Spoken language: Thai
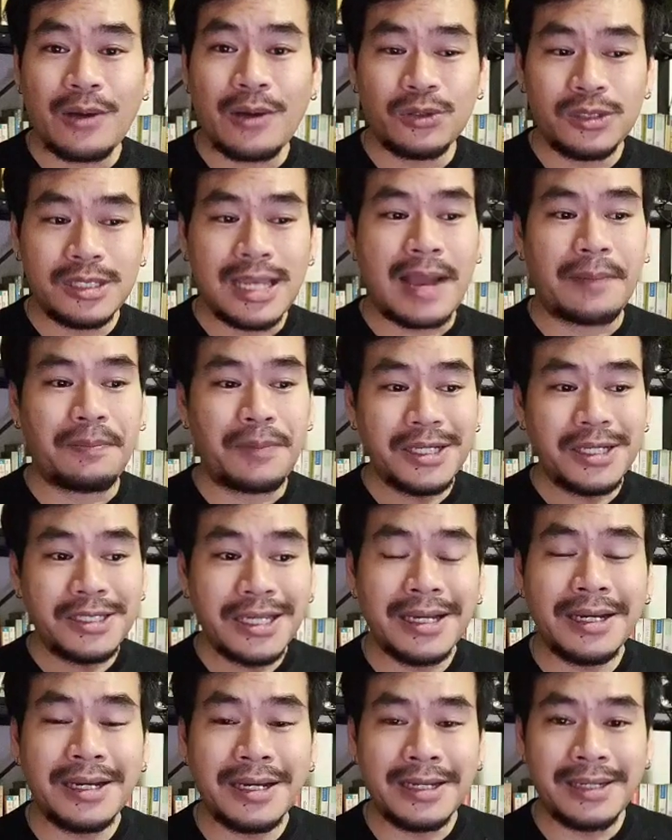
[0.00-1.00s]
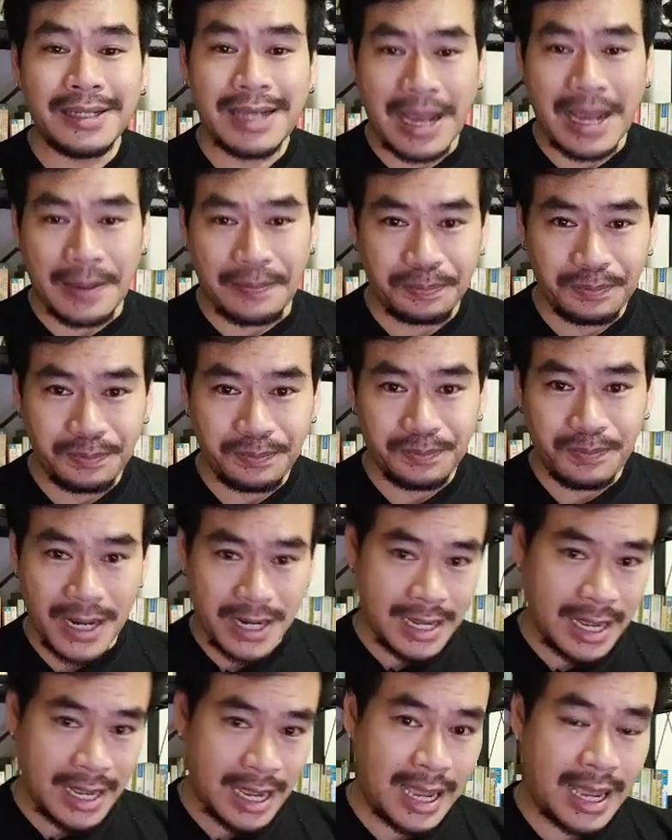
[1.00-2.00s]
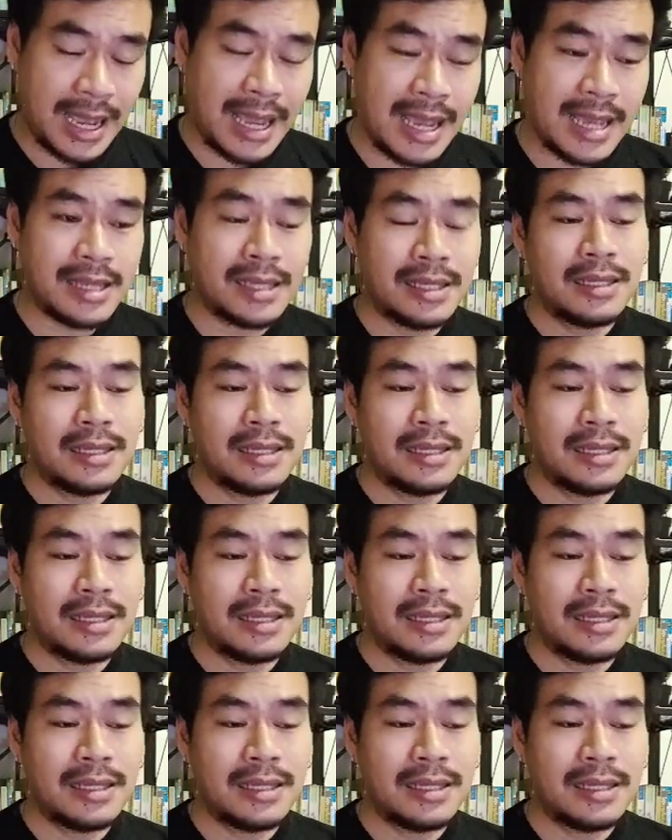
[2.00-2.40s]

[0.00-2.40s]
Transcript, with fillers: เราจะเผชิญกับปัญหา